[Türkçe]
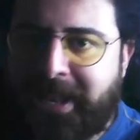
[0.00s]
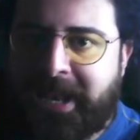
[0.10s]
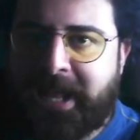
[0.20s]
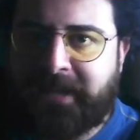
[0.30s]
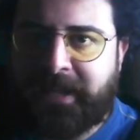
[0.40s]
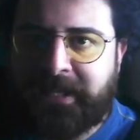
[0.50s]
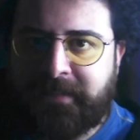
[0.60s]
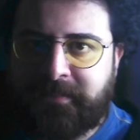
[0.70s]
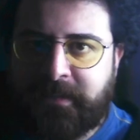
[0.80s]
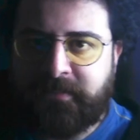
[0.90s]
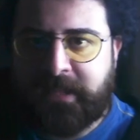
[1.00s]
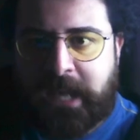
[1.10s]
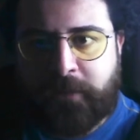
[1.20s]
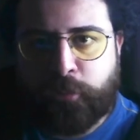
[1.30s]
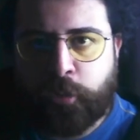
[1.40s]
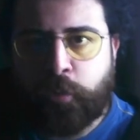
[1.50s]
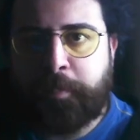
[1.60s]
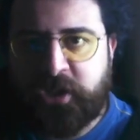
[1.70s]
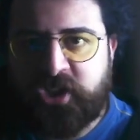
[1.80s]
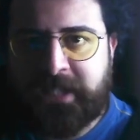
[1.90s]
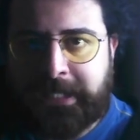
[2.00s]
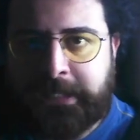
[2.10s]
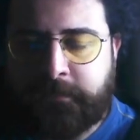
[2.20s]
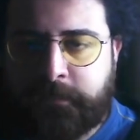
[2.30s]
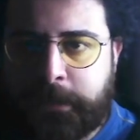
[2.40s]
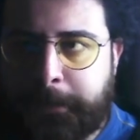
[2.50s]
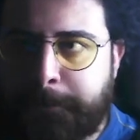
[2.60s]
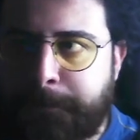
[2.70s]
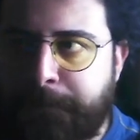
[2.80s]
nereye kadar gittiyse Larson'un peşinden gitti.